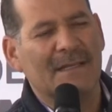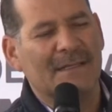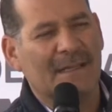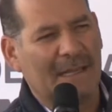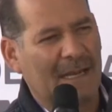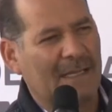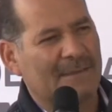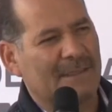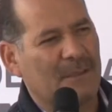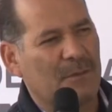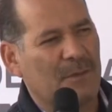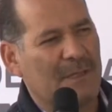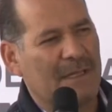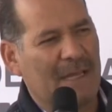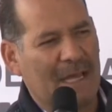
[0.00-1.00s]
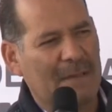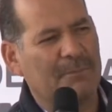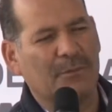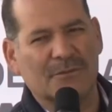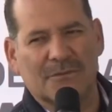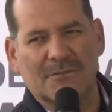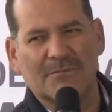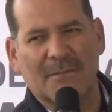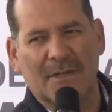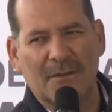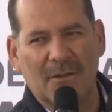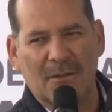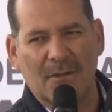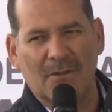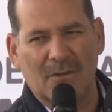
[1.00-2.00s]
de la seguridad pues,
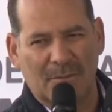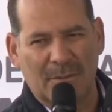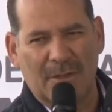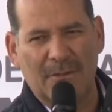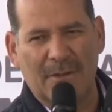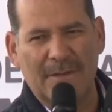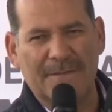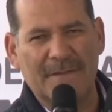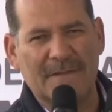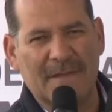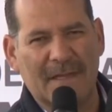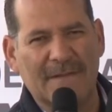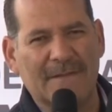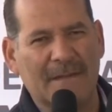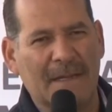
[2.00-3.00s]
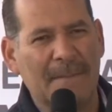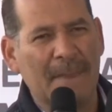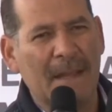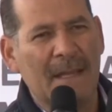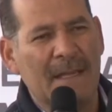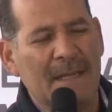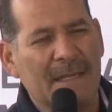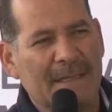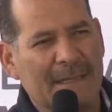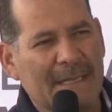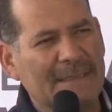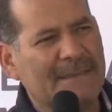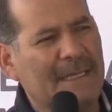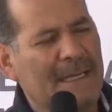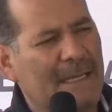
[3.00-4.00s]
mayor, con mayor eficiencia. Y
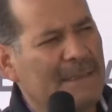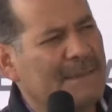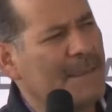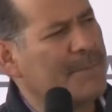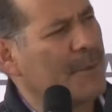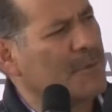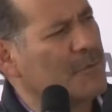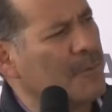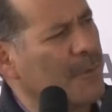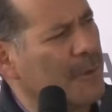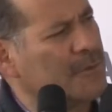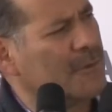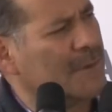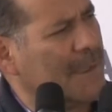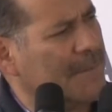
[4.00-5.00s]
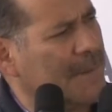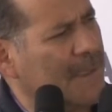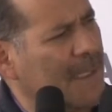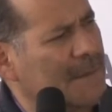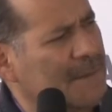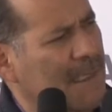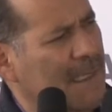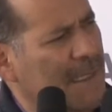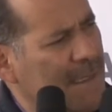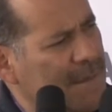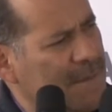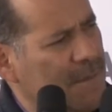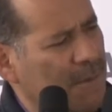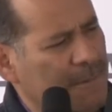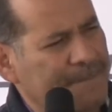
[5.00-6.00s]
ese, ese presupuesto también ya está
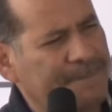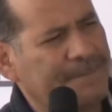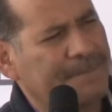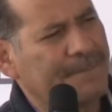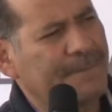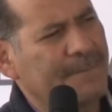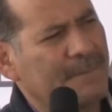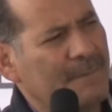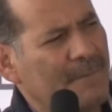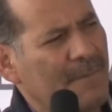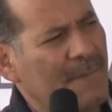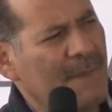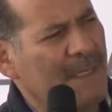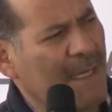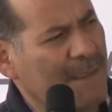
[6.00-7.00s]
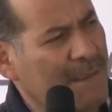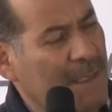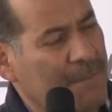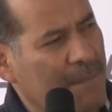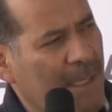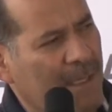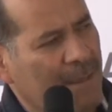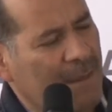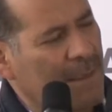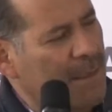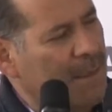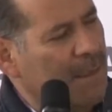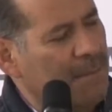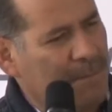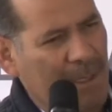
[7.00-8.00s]
listo, ya también
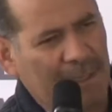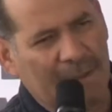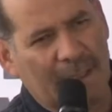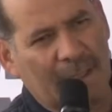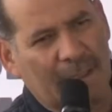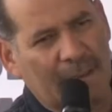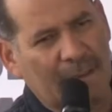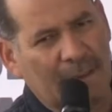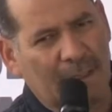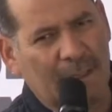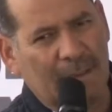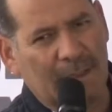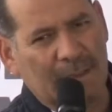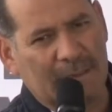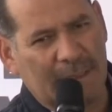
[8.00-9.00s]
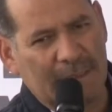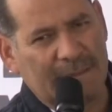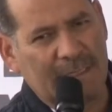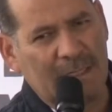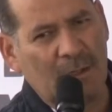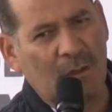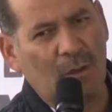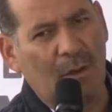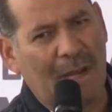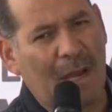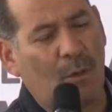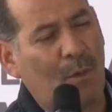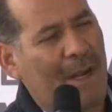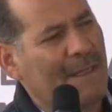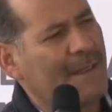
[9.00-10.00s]
viene en, en el C5. La
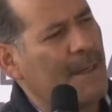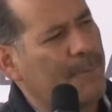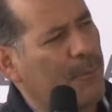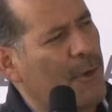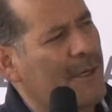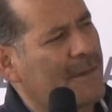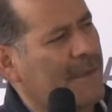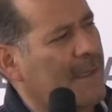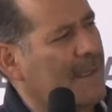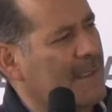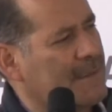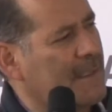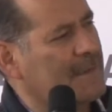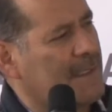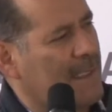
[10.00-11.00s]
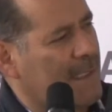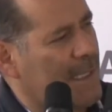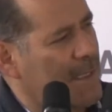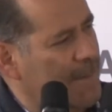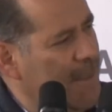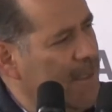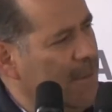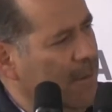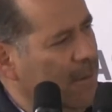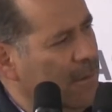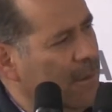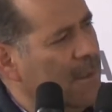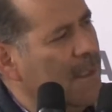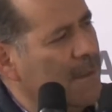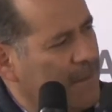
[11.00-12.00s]
cuarta puerta, que es hacia Calvillo,
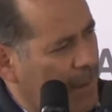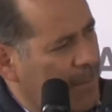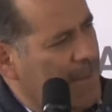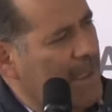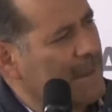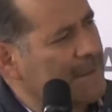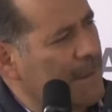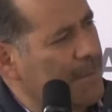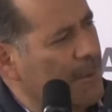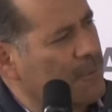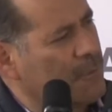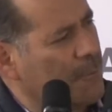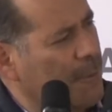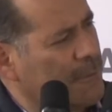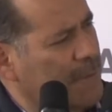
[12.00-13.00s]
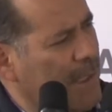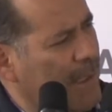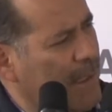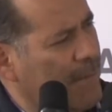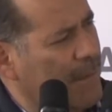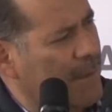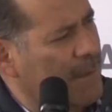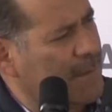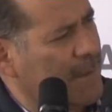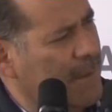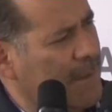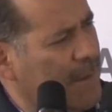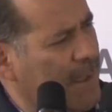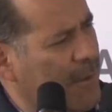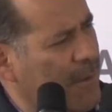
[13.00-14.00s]
también ya está presupuestada, ¿verdad,
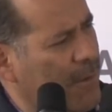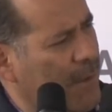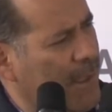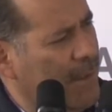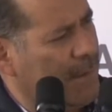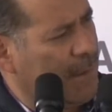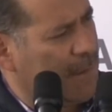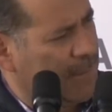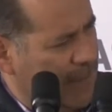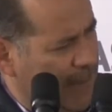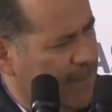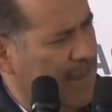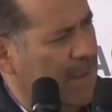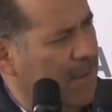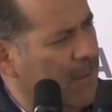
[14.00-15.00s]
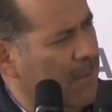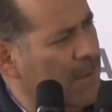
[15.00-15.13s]
secretario? En el C5.